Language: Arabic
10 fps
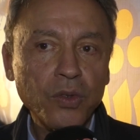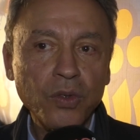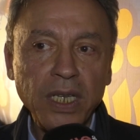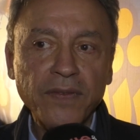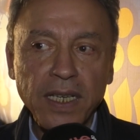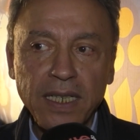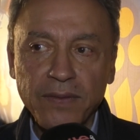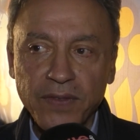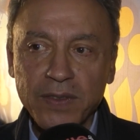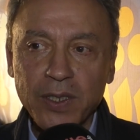واللي فيها
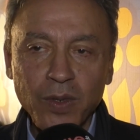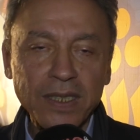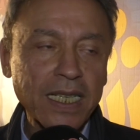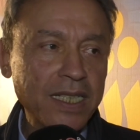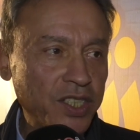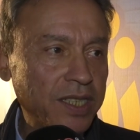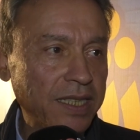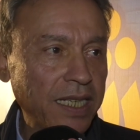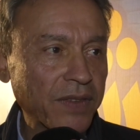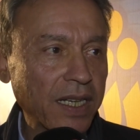في نفس الوقت كاين
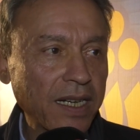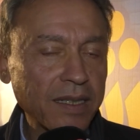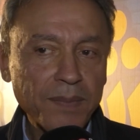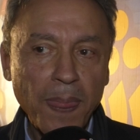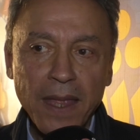جديه فيها